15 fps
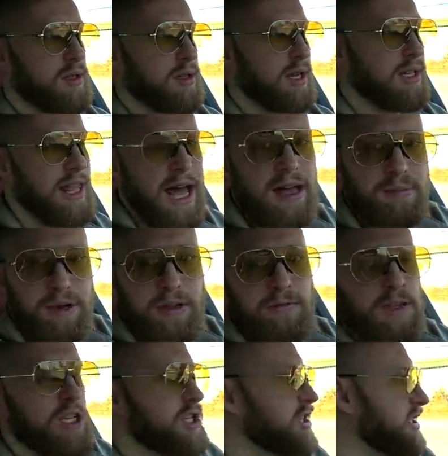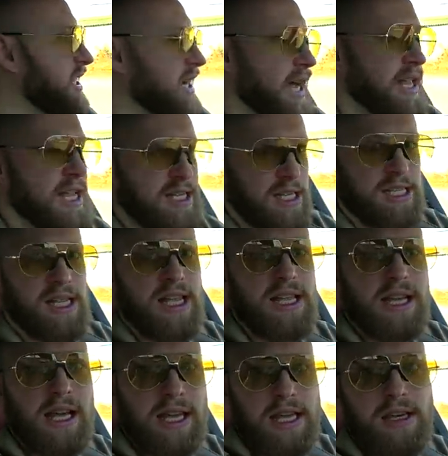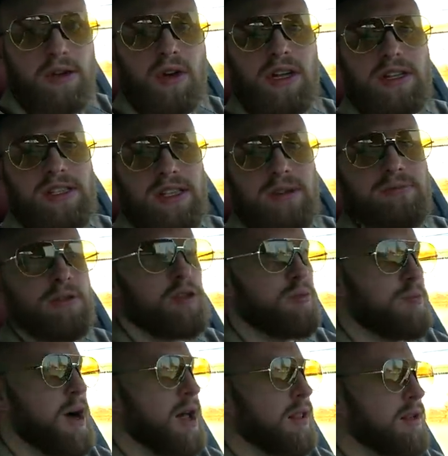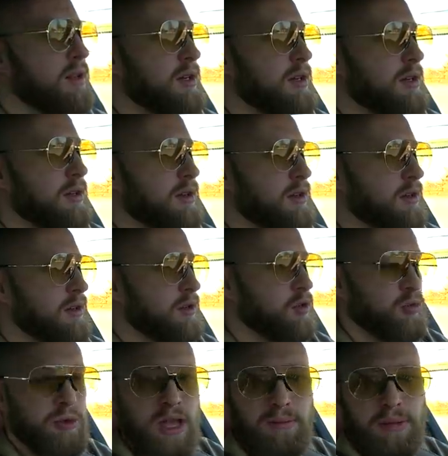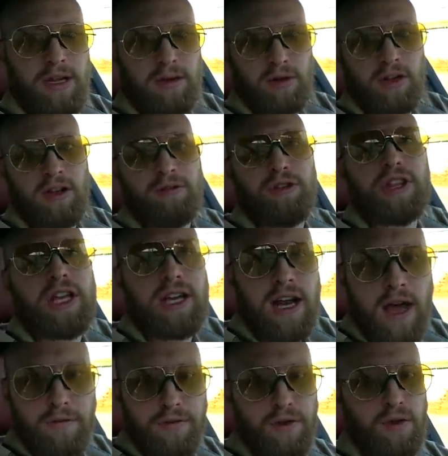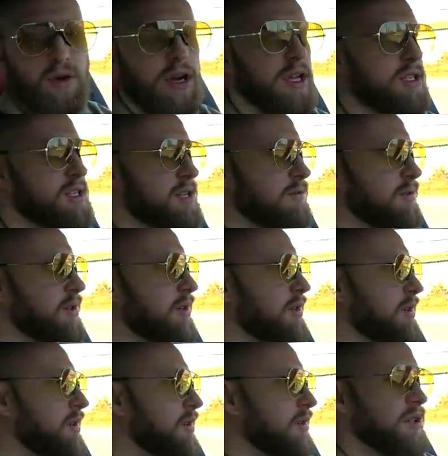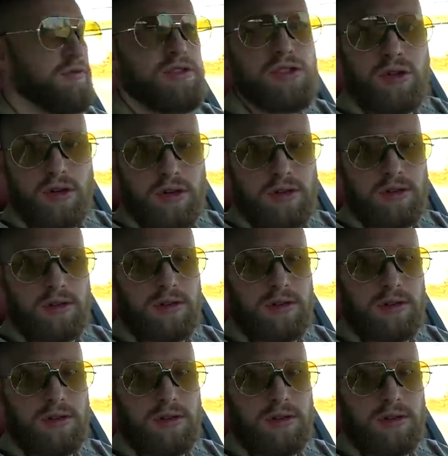Когда я был в нищете, конечно же, я никакие роликсы не покупал. У меня были только фотографии роликсов и все.